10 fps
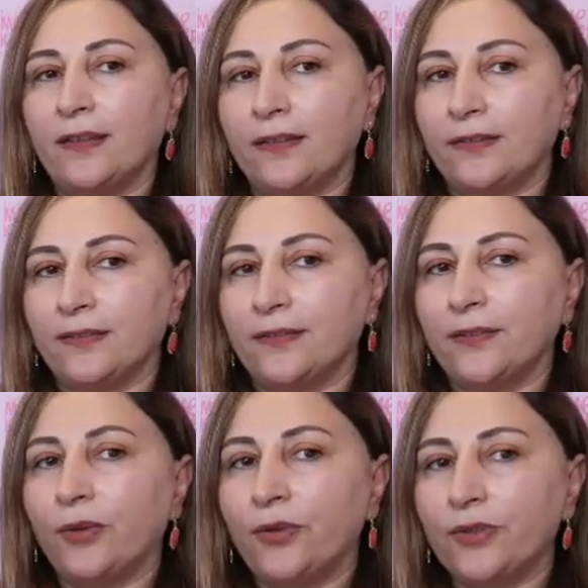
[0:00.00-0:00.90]
E,
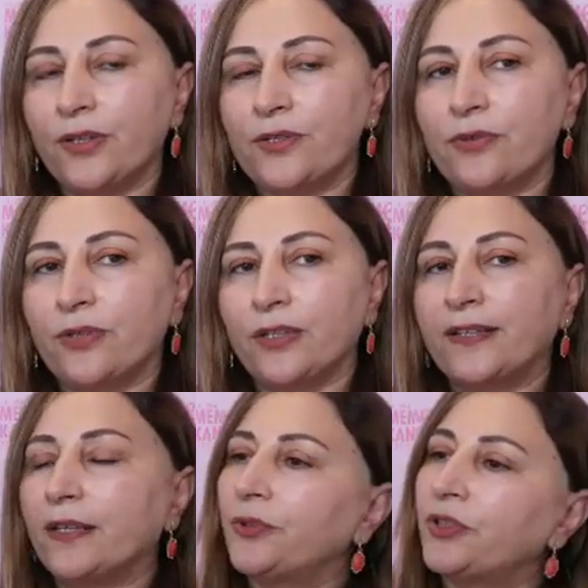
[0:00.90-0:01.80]
ondan sonra
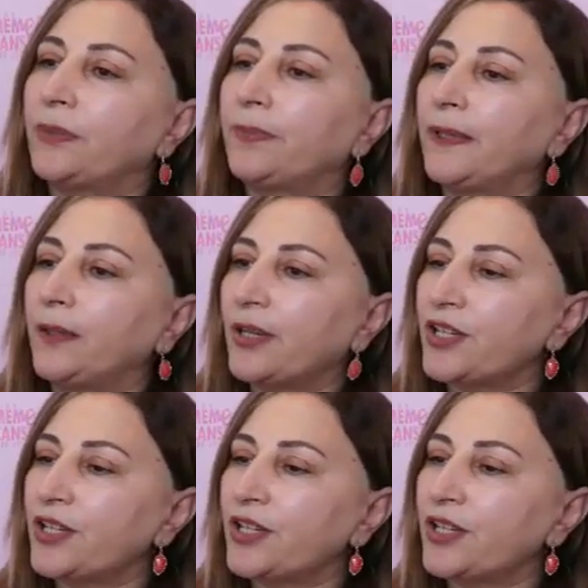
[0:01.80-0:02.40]
kemoterapiye